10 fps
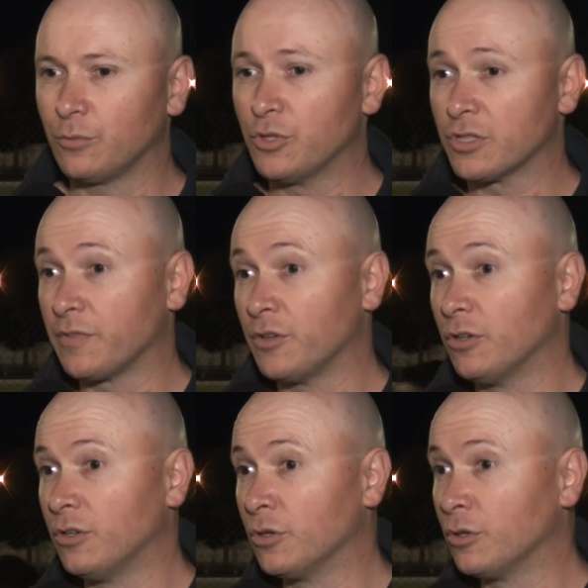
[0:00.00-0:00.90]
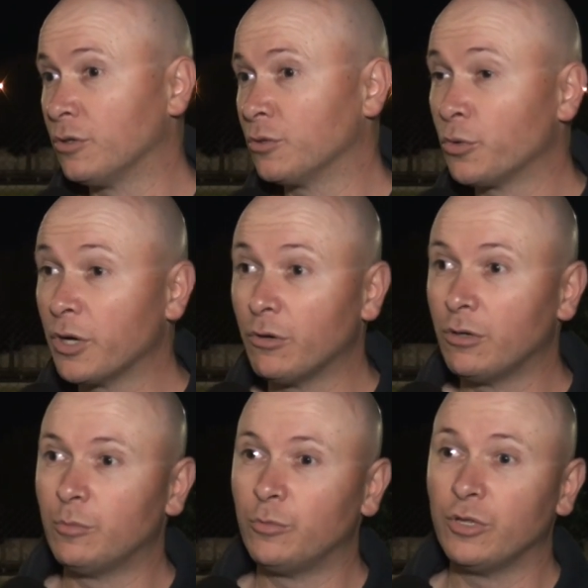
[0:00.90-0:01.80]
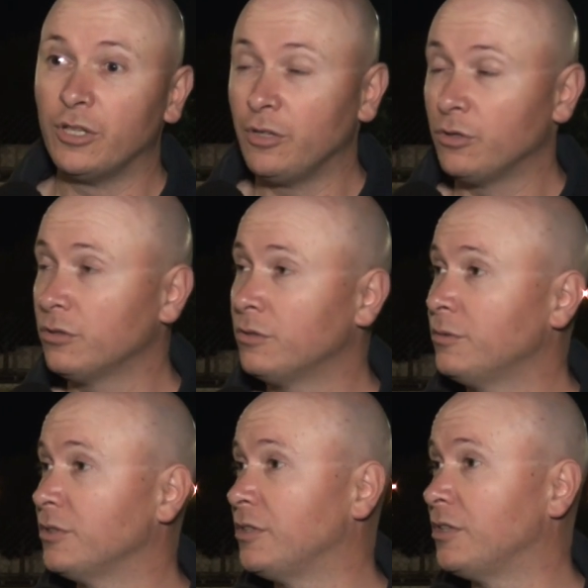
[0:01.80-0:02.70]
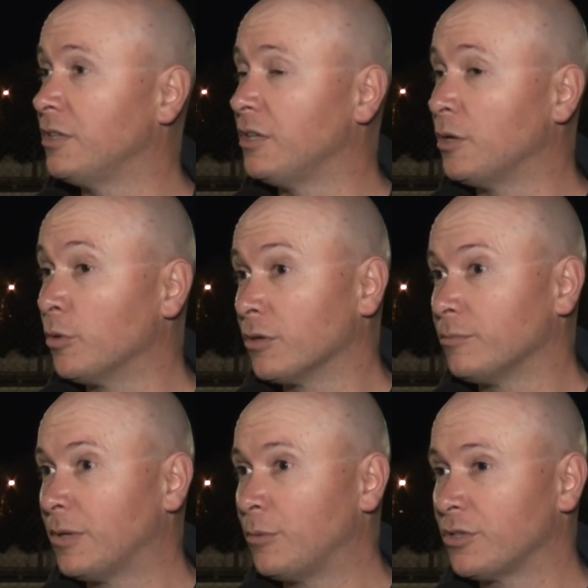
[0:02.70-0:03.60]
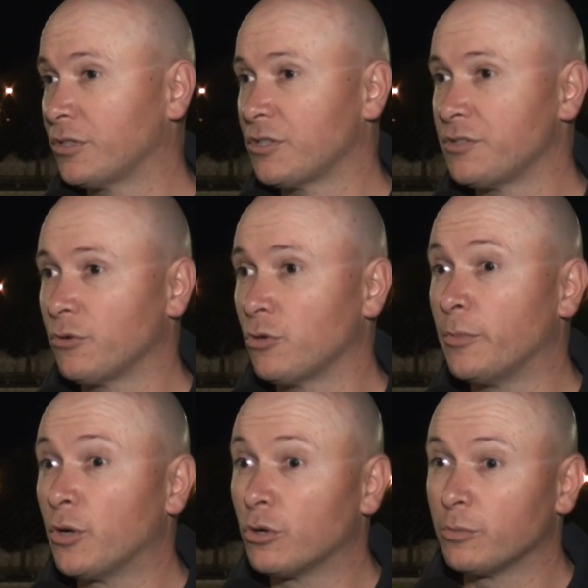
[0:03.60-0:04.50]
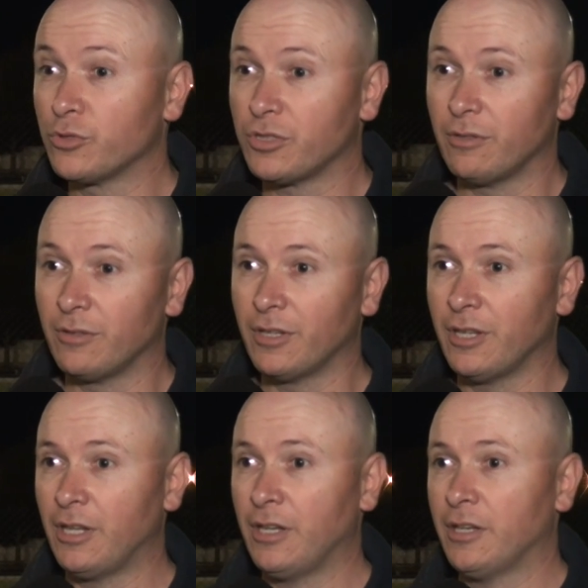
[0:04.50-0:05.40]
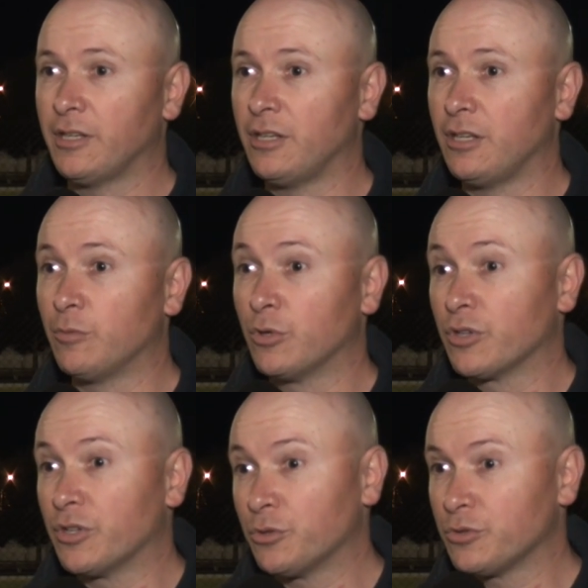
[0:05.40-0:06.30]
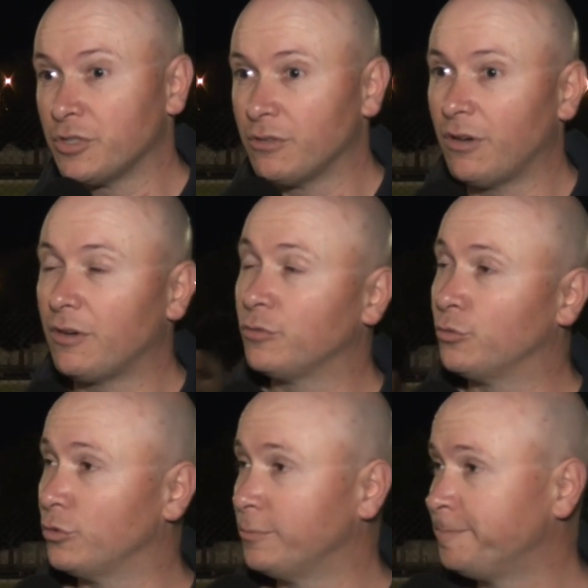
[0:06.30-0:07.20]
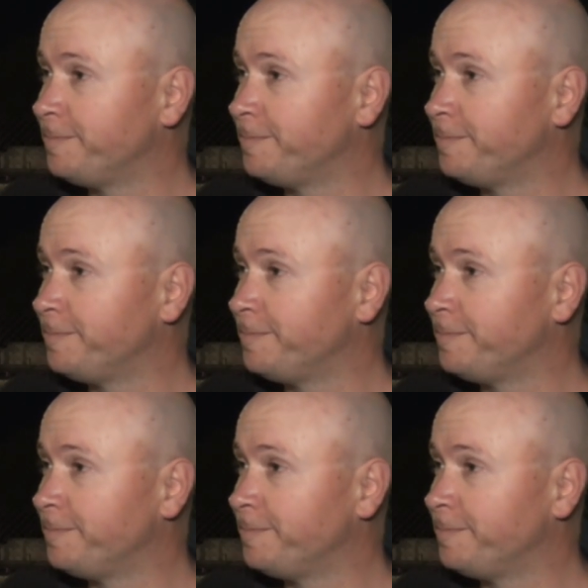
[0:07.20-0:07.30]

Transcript: desafío nuevo, muy lindo, y, bueno, vamos a tratar de llevarlo lo mejor posible y bueno, que esto sirva a futuro.